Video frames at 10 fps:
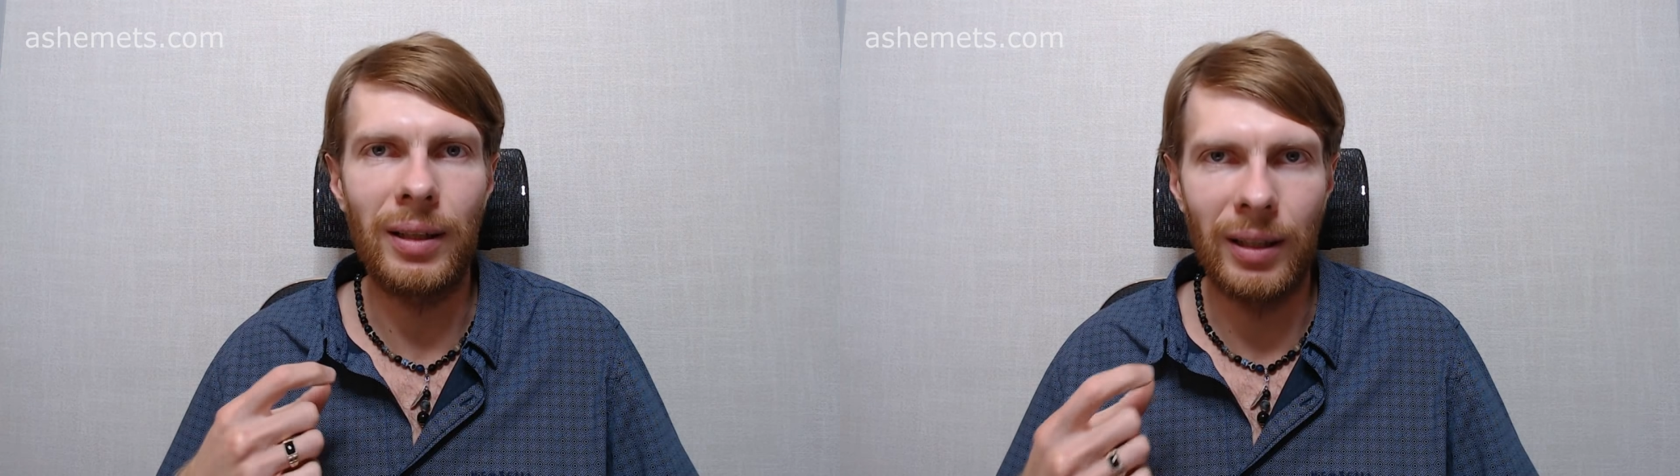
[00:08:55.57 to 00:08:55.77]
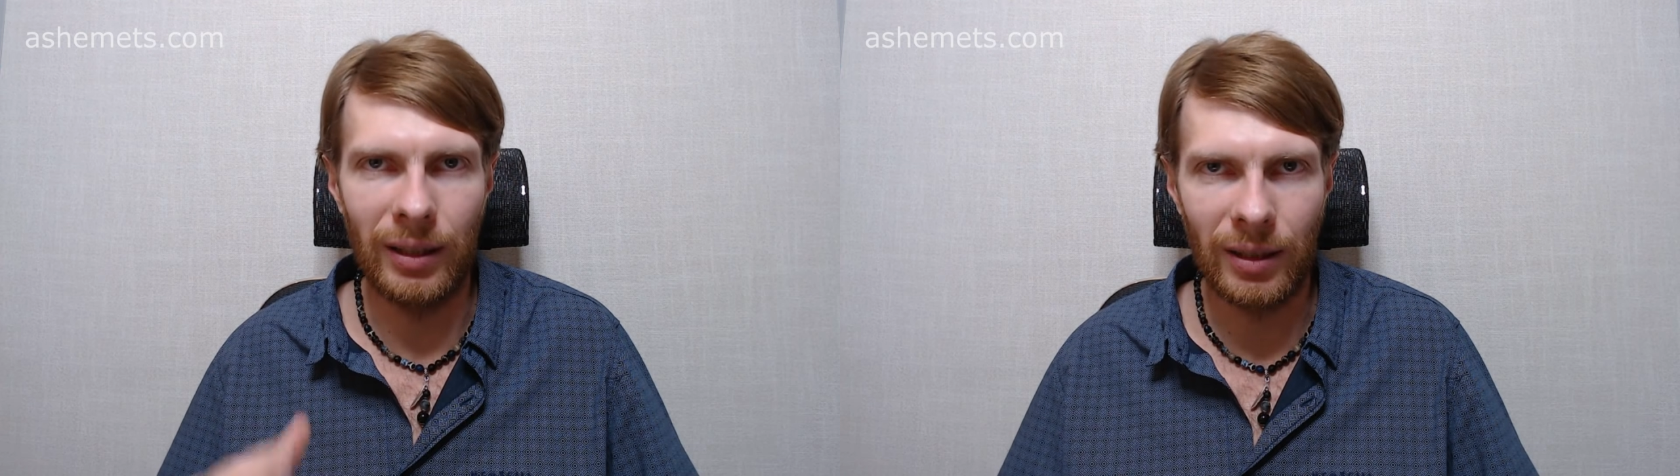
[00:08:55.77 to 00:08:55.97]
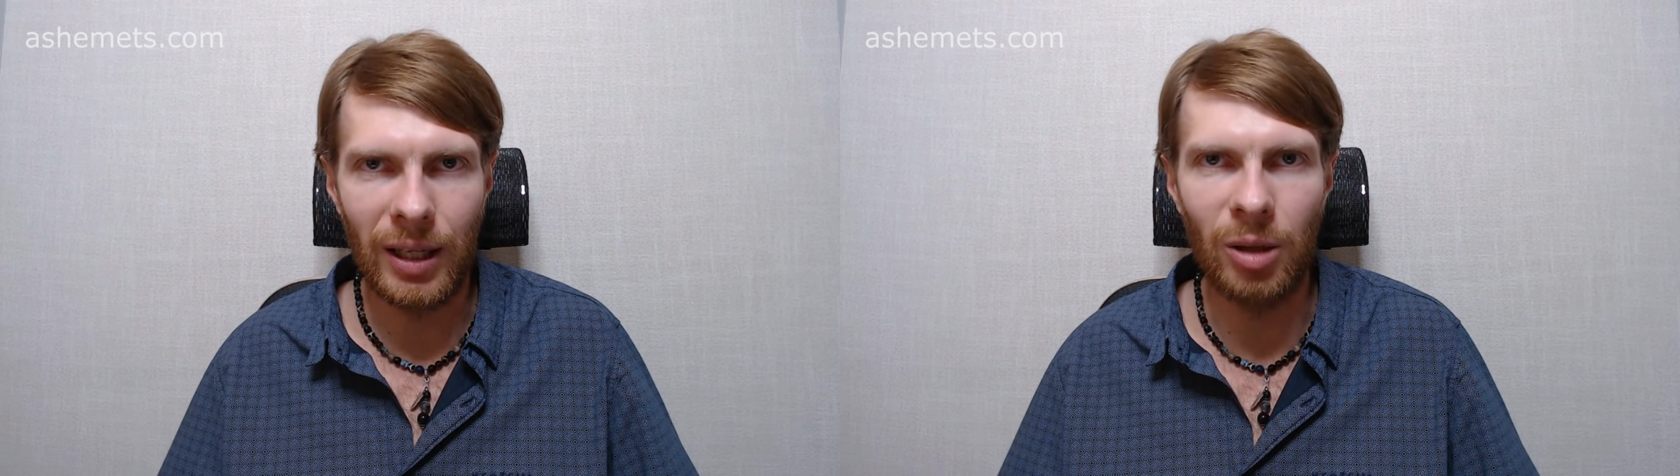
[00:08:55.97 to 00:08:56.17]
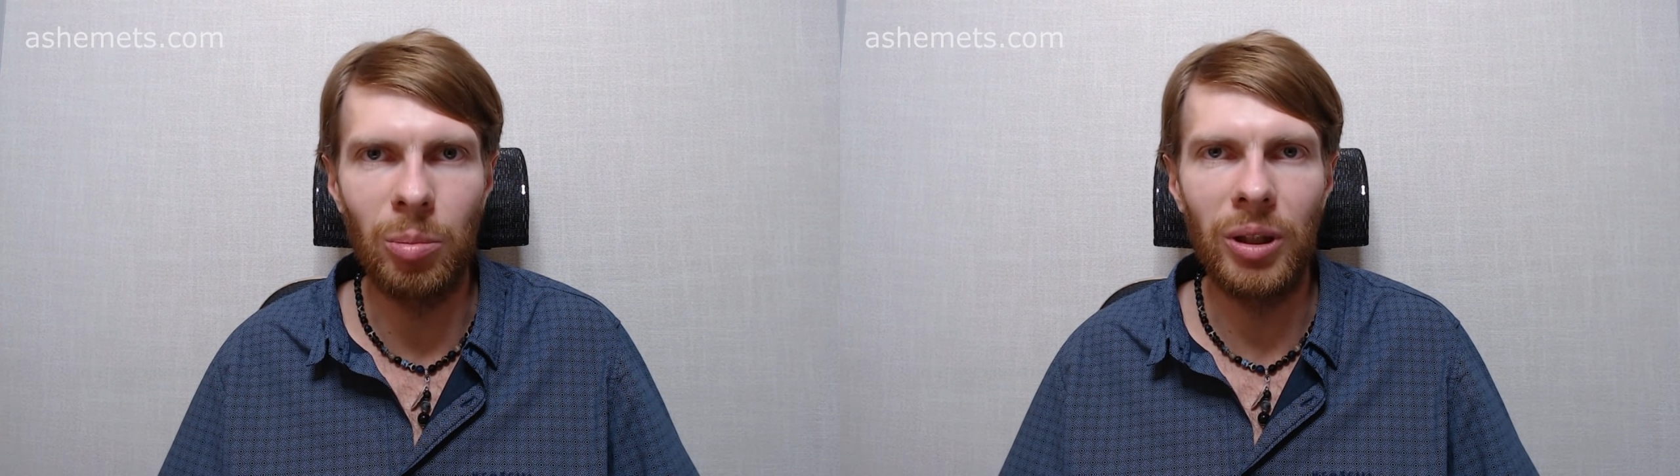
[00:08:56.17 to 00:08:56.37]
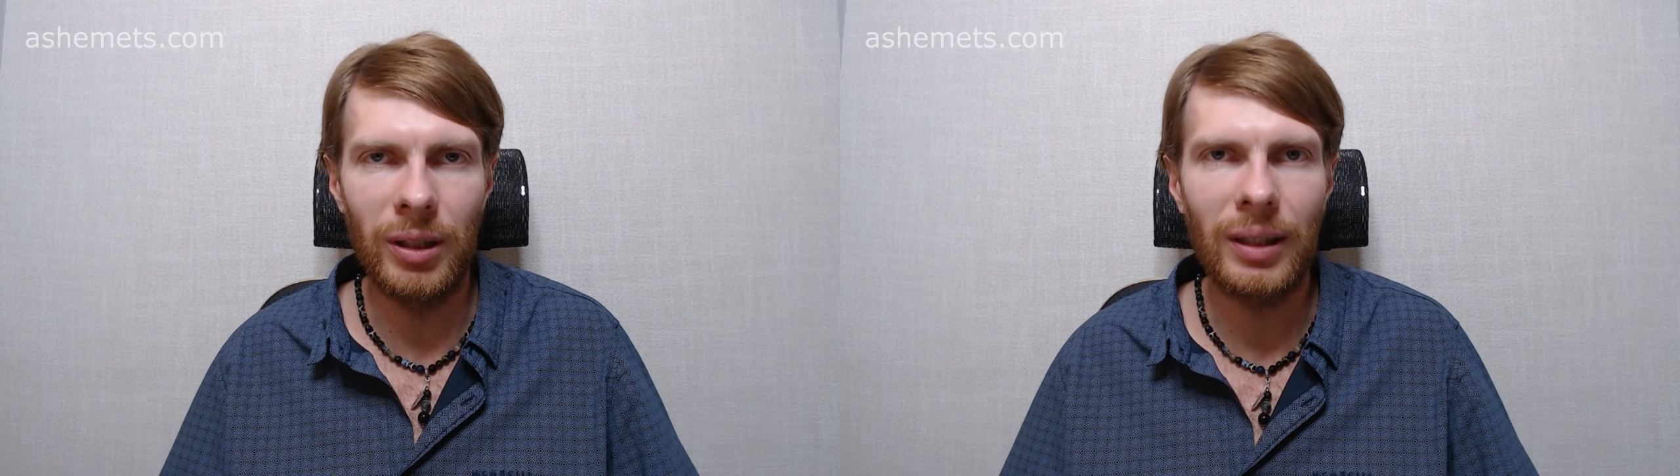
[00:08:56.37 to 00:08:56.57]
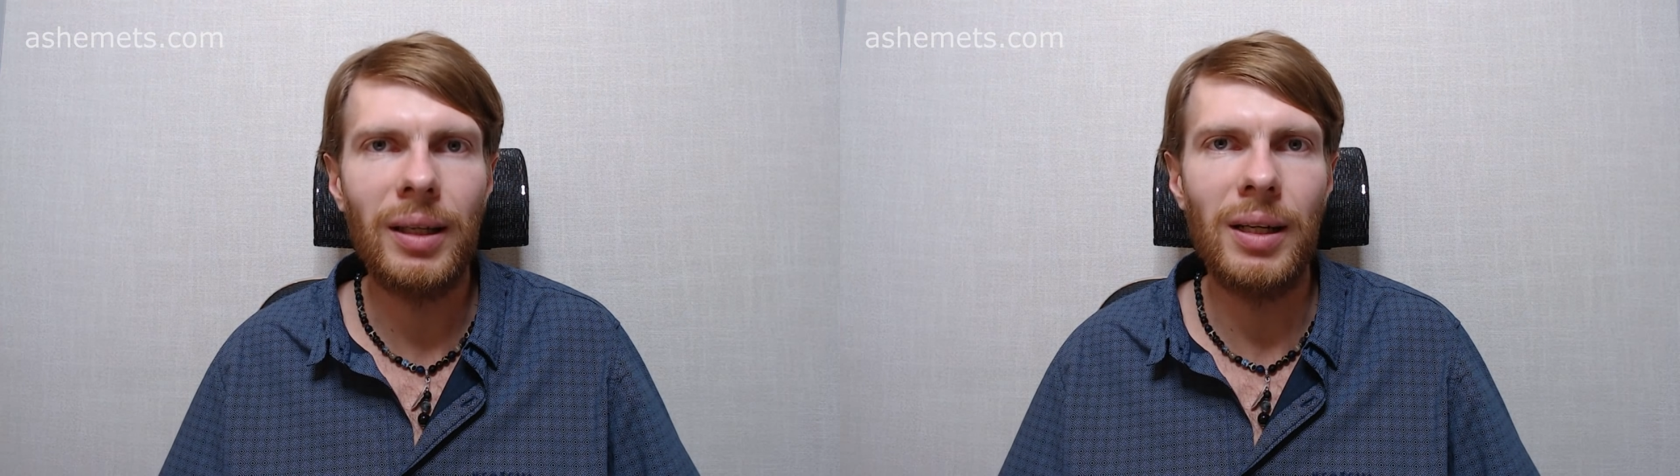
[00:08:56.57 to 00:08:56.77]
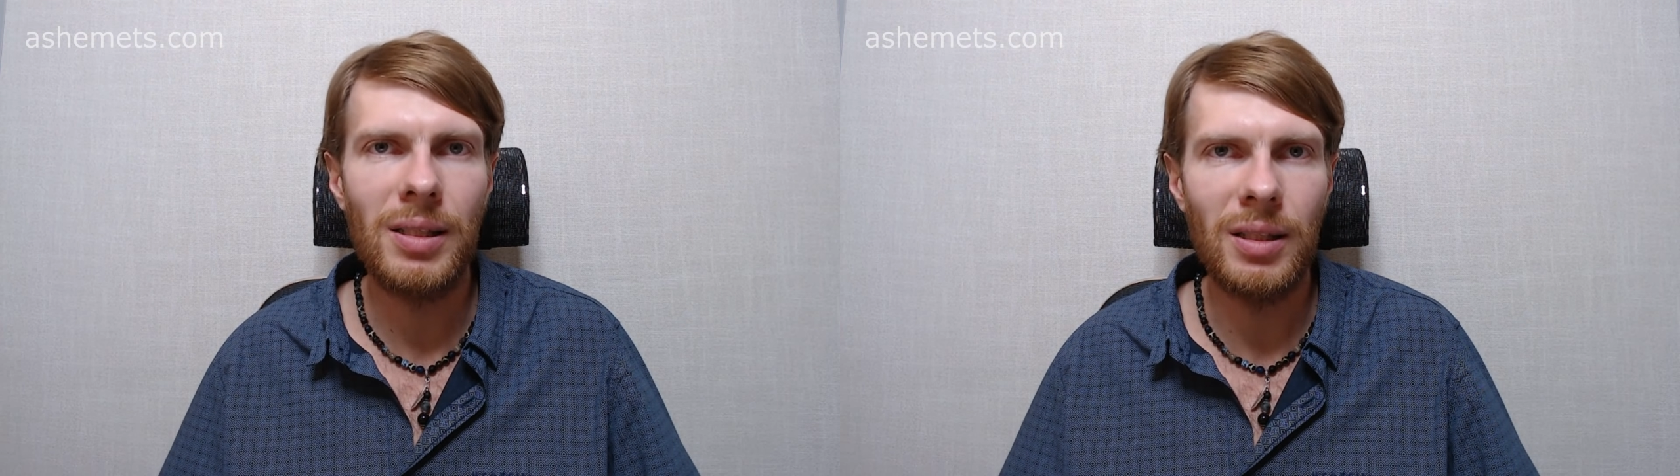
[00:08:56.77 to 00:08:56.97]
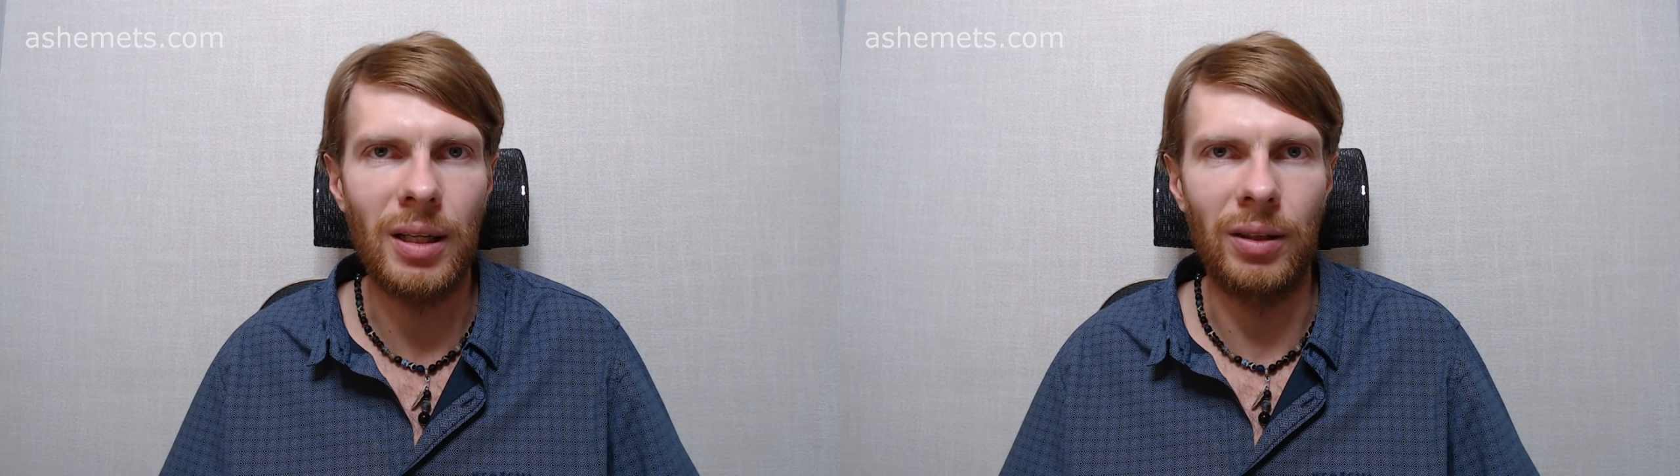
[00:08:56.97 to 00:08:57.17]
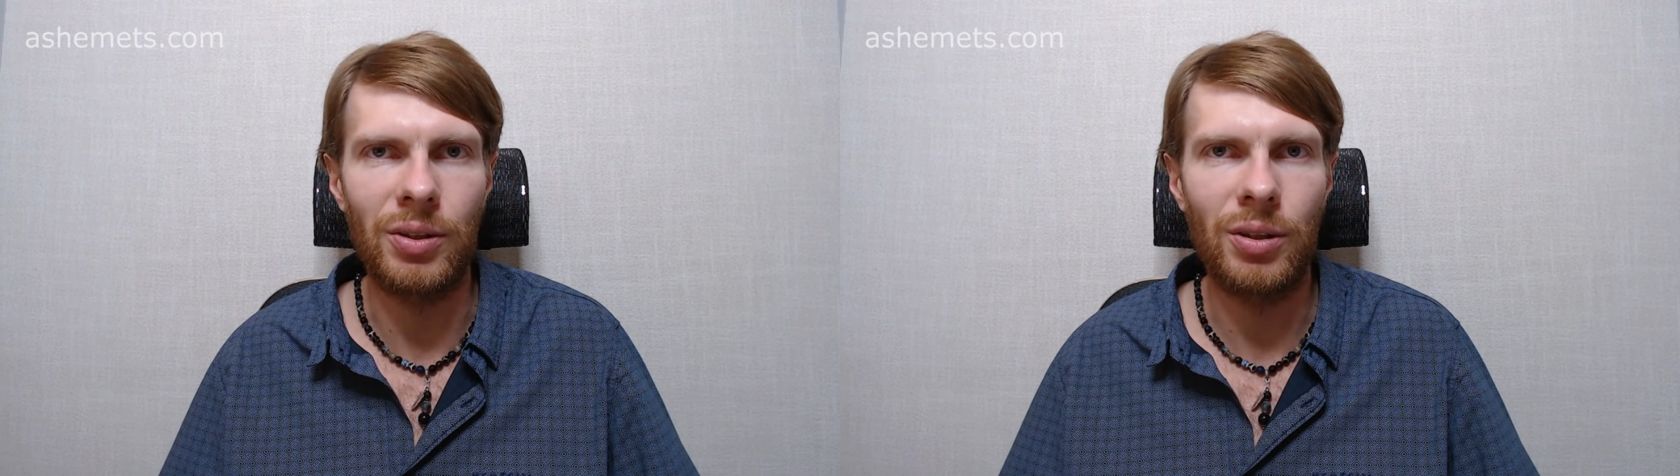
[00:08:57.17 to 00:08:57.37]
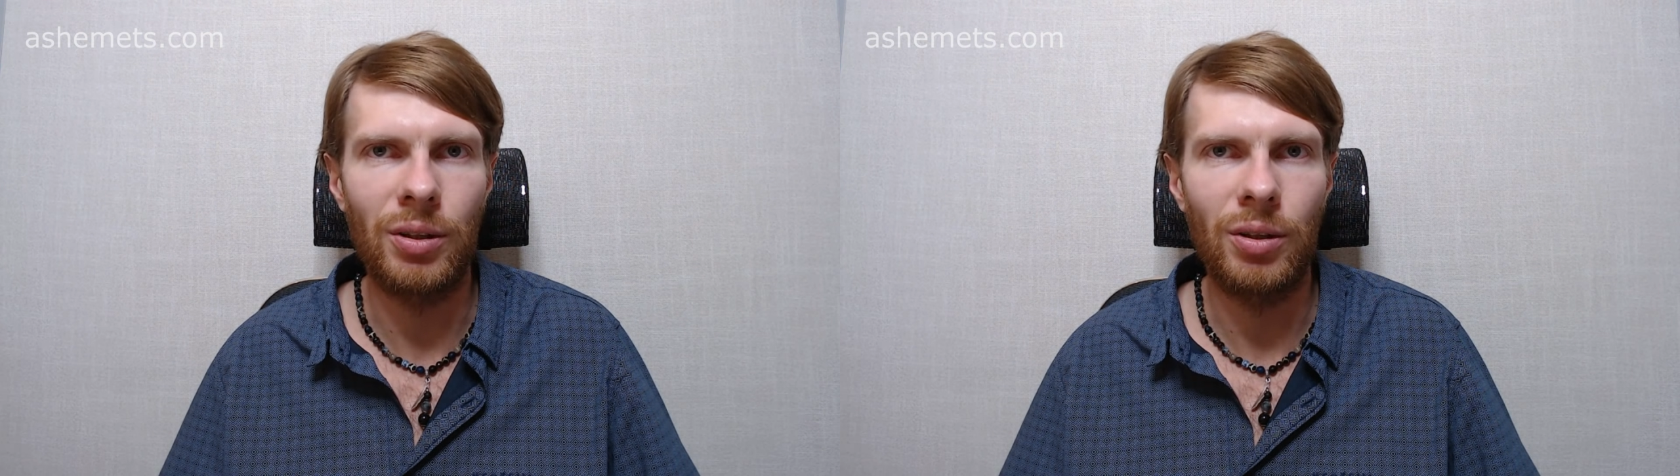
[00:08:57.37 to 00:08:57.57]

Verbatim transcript: это как было, так и осталось.